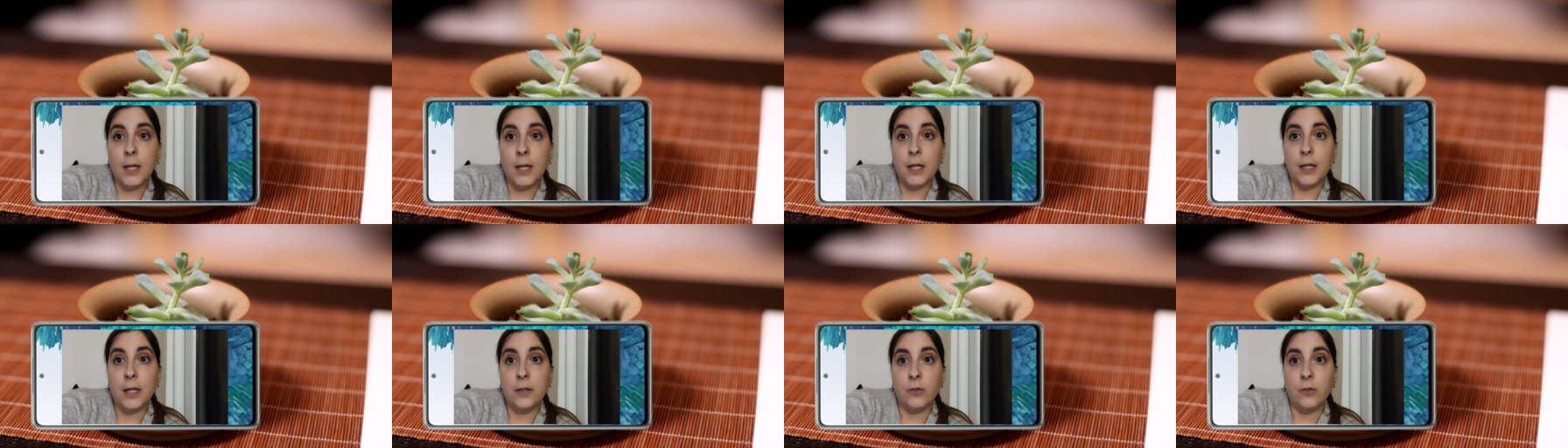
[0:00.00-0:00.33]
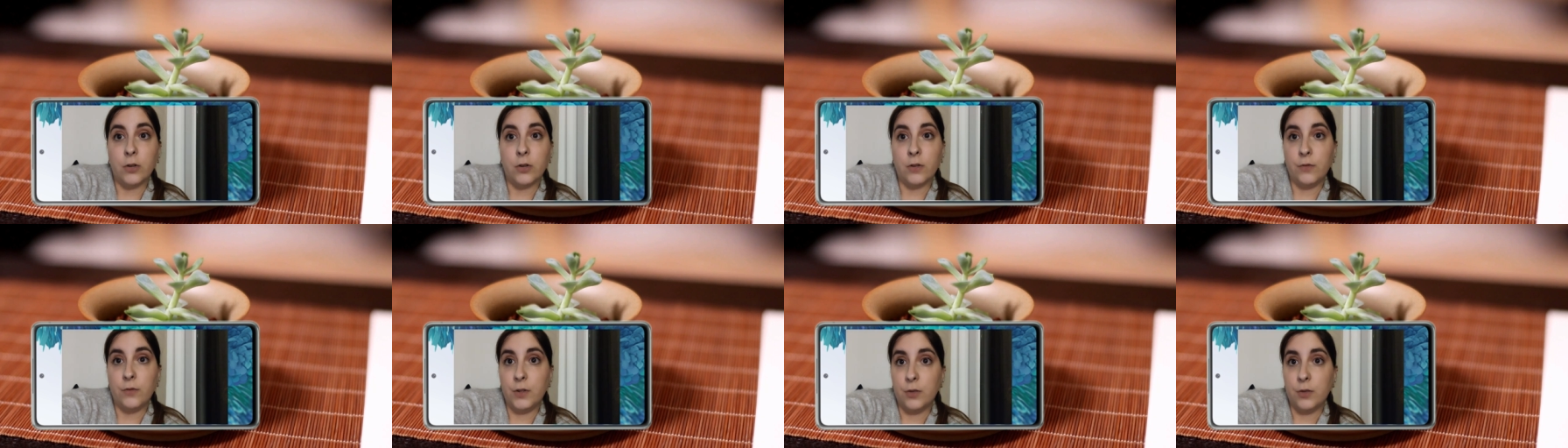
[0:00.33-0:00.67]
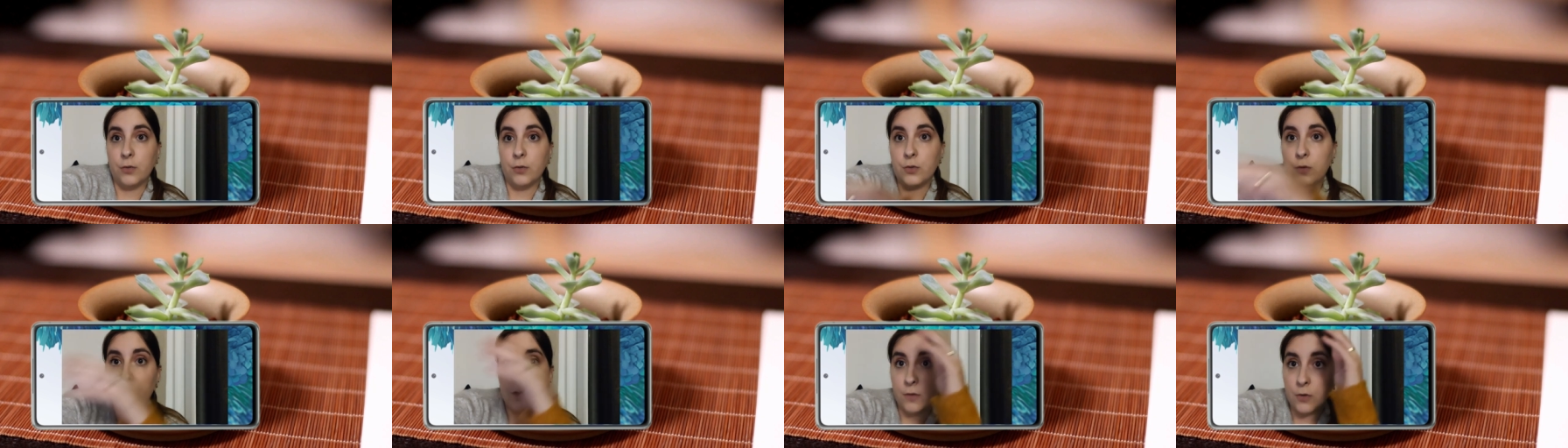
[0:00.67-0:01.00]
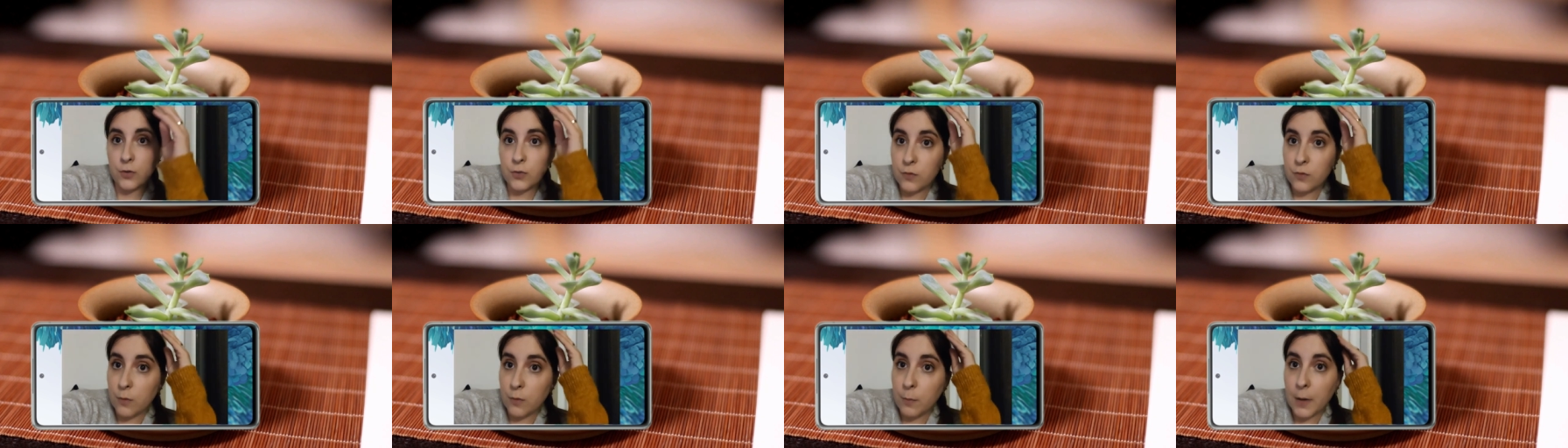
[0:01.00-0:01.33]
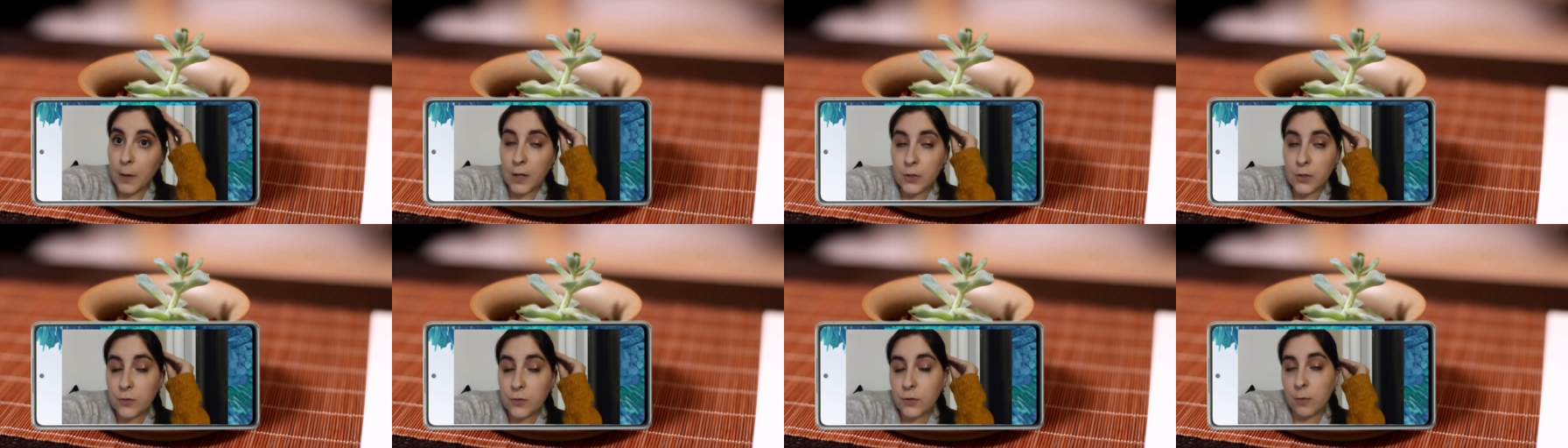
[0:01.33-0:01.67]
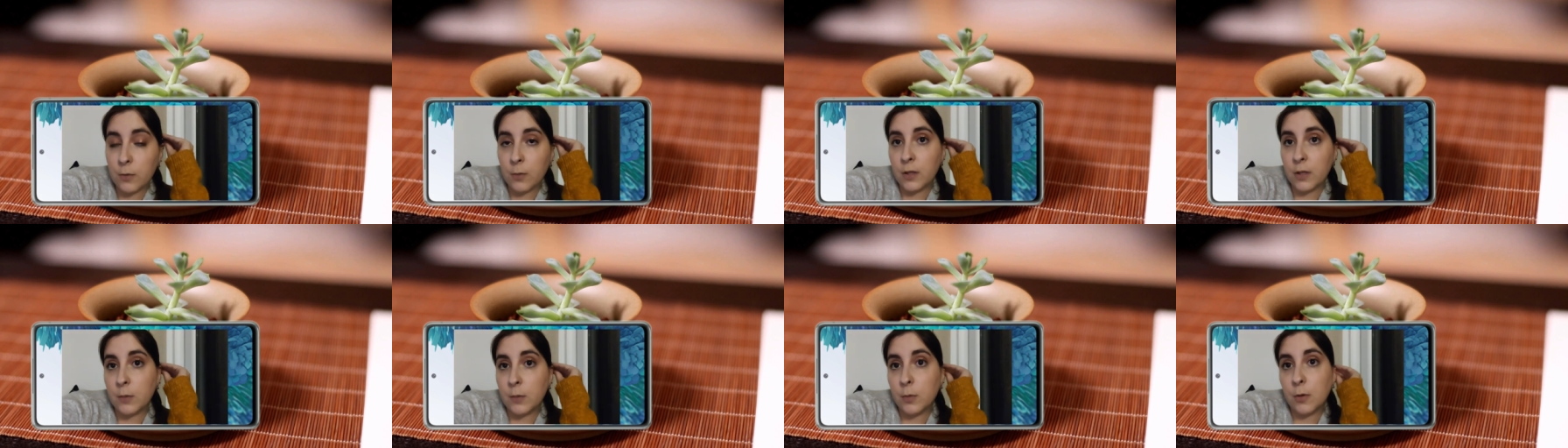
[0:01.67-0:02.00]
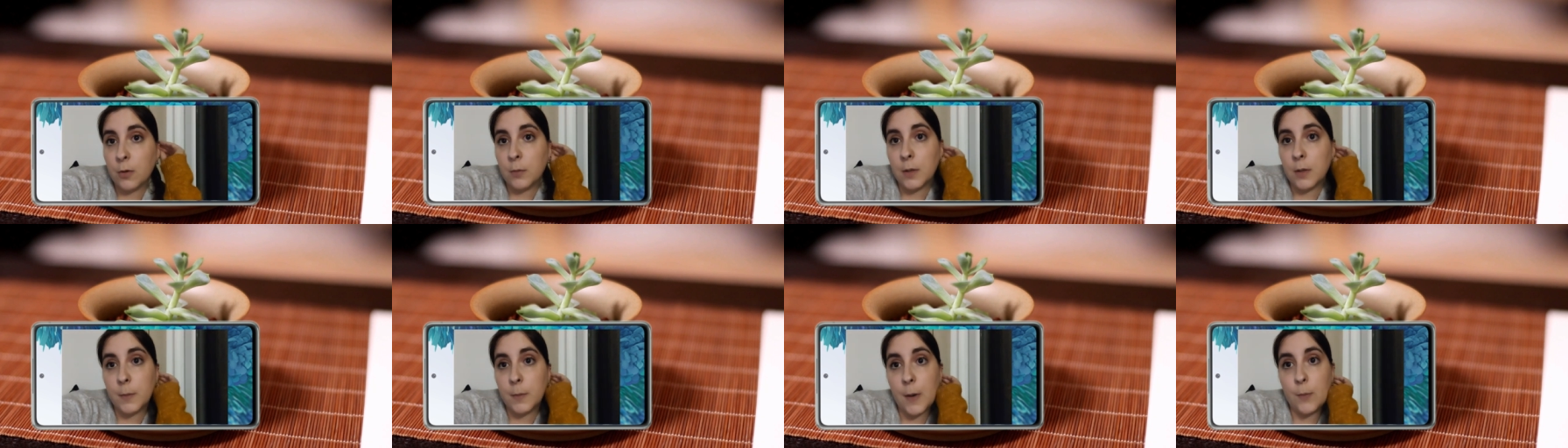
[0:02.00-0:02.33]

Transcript: Et dans les vidéos suivantes, je vous parle justement des premiers